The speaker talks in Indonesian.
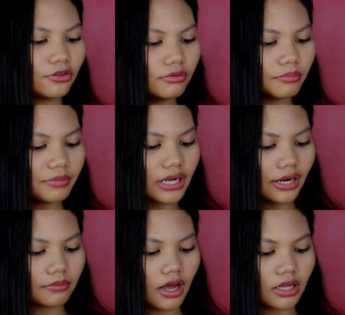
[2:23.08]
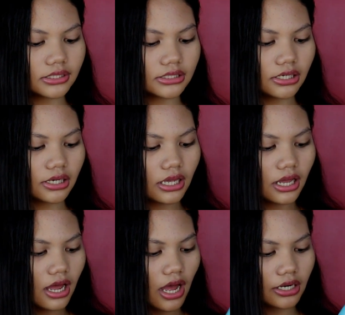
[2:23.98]
itu menarik banget sih
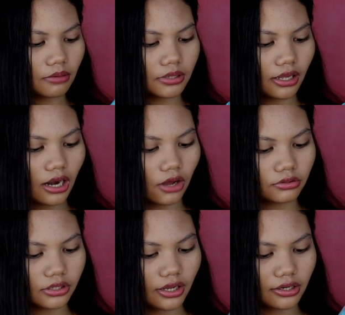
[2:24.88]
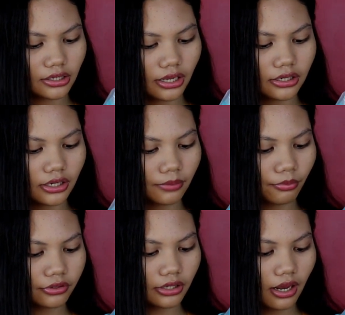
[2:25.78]
ada bintang lautnya, ada ikannya, ada
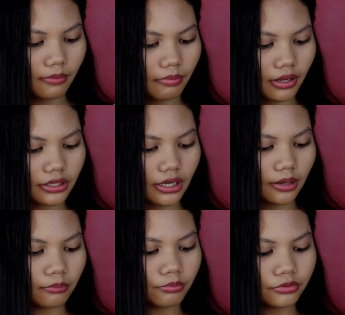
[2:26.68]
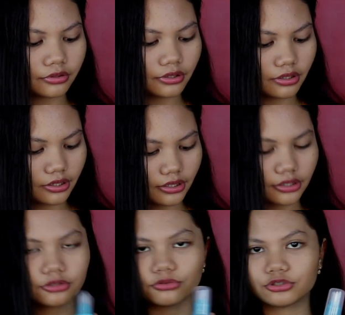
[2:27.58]
pohon kelapa ya ampun
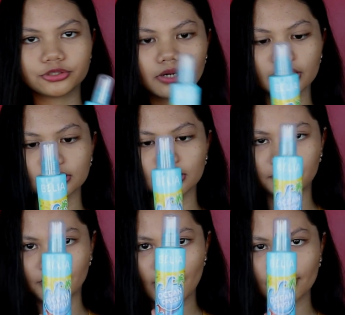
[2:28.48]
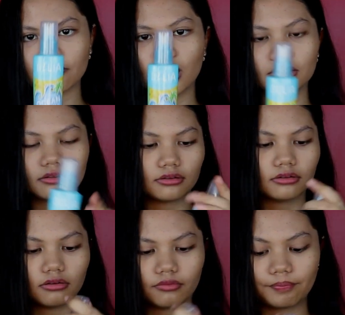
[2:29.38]
lucu-lucu banget sih menarik banget
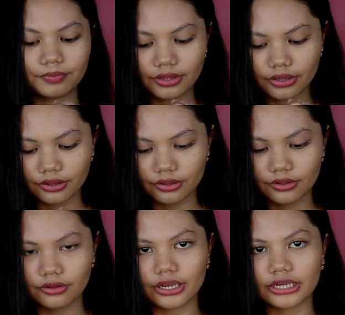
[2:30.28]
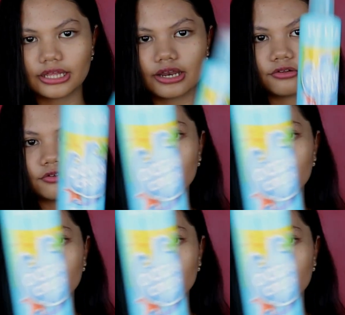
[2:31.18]
oke jadi aku